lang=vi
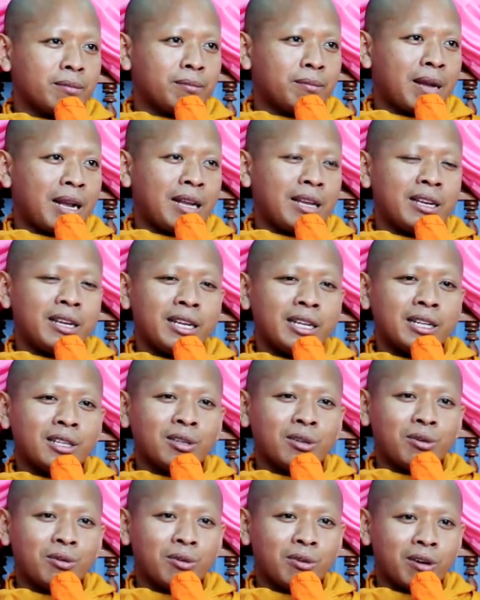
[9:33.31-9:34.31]
mai riêng
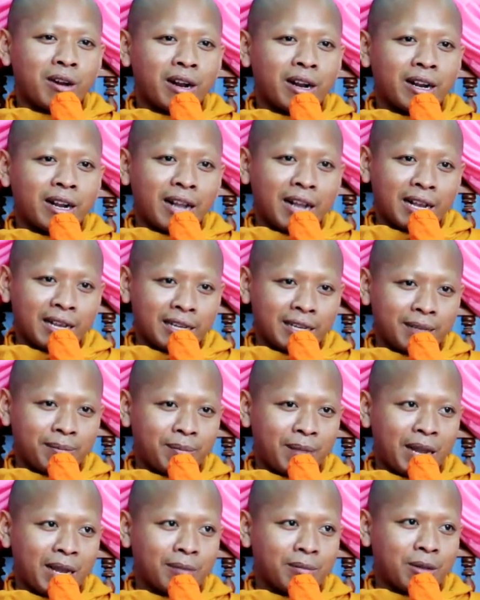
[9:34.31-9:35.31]
thua rồi ngay
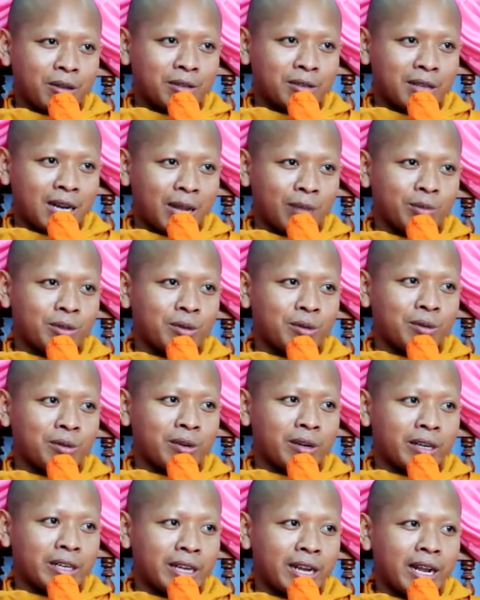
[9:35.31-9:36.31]
mai màu đạp thua
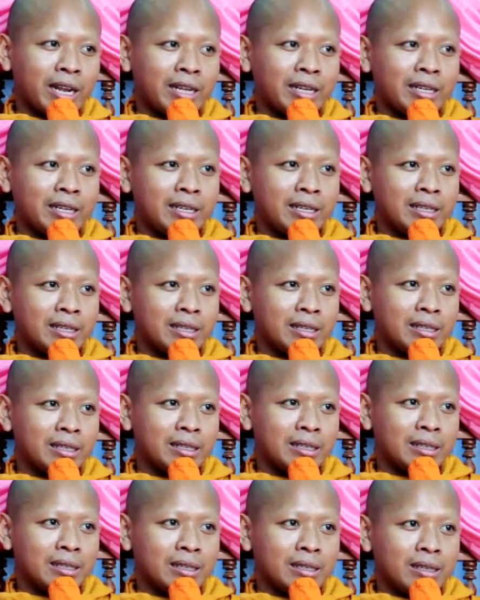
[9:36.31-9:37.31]
rồi ngay
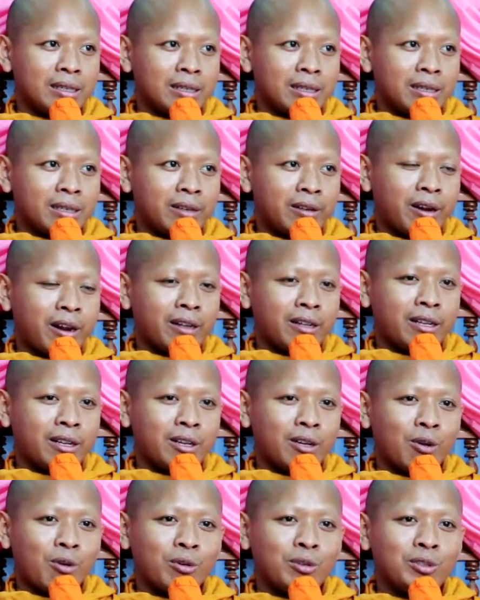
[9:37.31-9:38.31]
còn thì
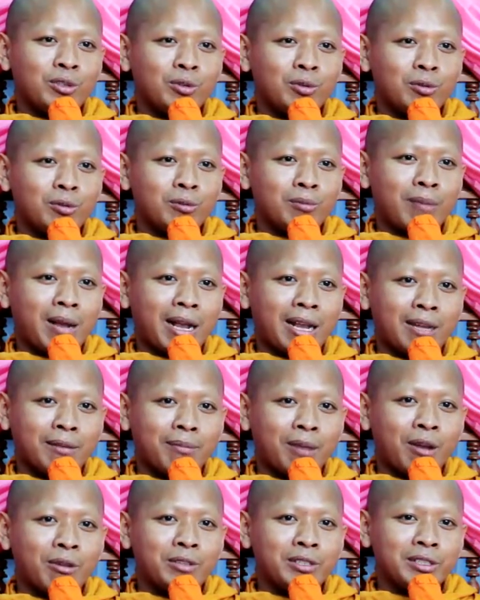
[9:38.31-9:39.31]
côn chun mai
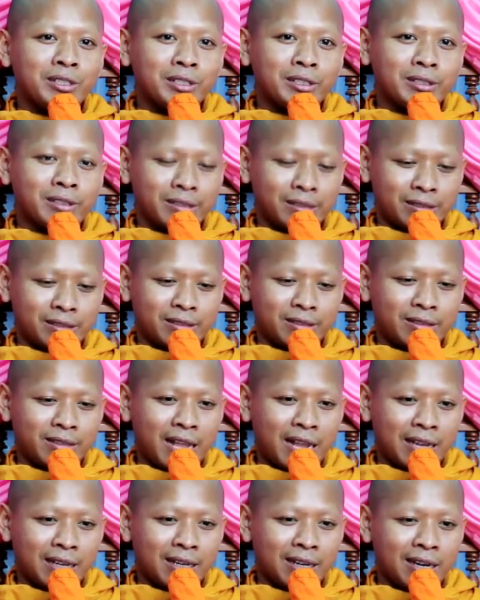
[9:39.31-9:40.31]
màu dư
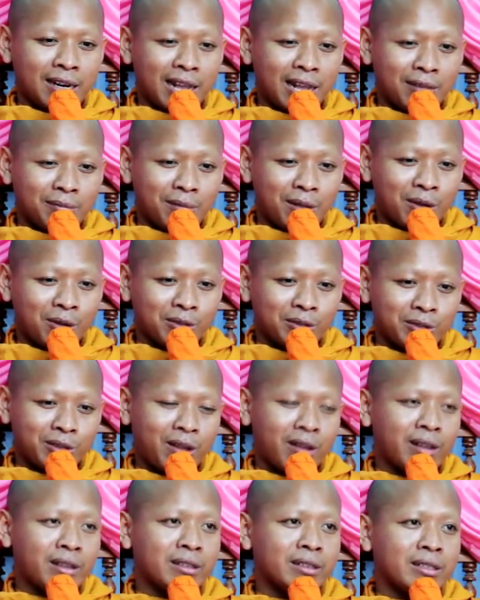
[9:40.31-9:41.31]
tay cần là màu
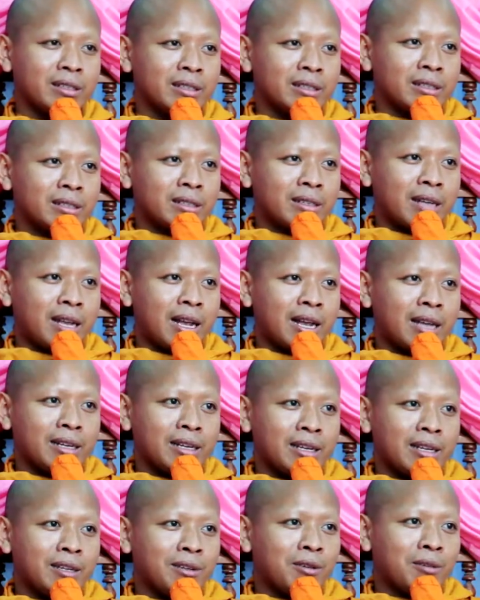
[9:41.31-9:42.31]
so hai
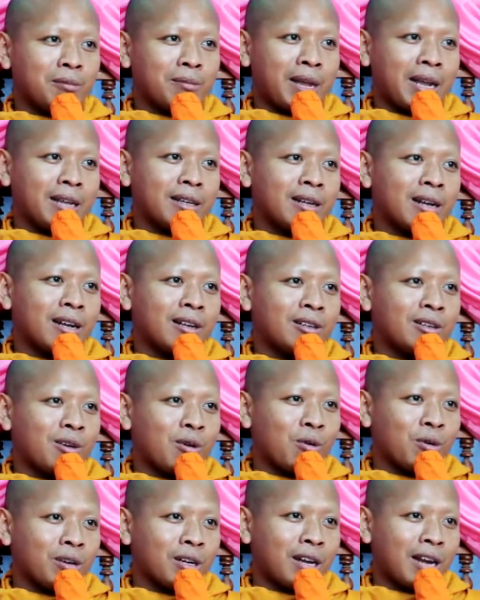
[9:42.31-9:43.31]
đấy của mai khăn
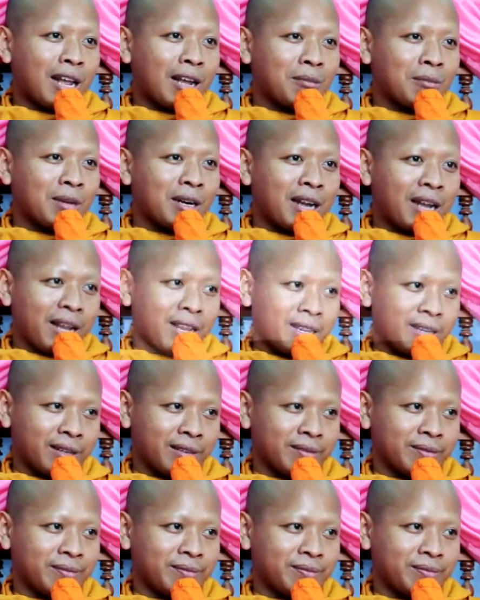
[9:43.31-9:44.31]
côn khăn mà lại
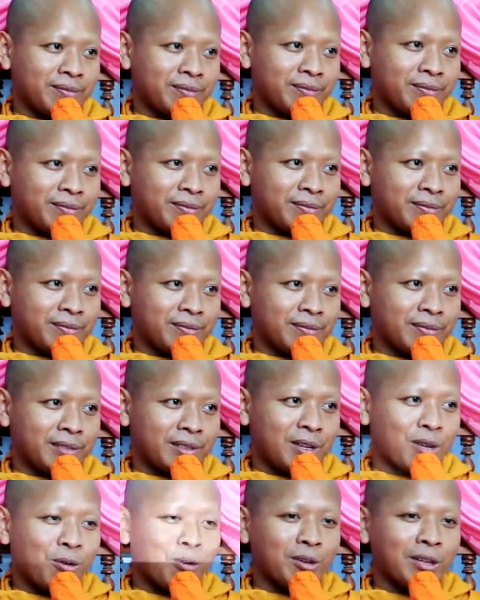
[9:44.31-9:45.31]

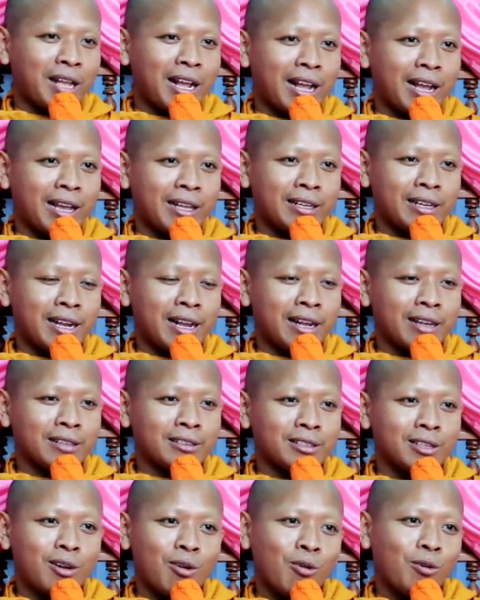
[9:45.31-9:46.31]
côn thà dạng
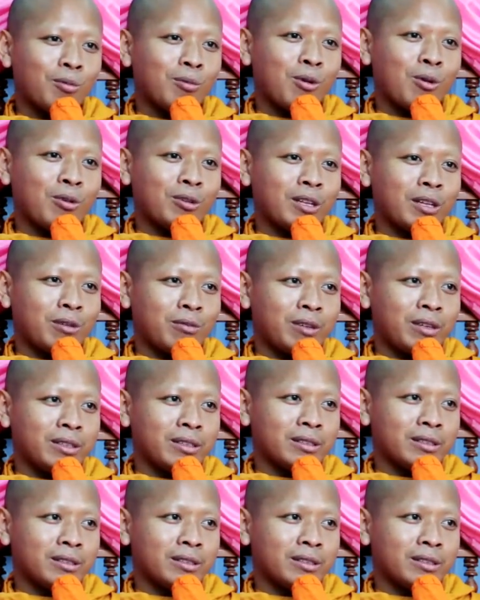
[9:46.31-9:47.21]
slot bột từ vinh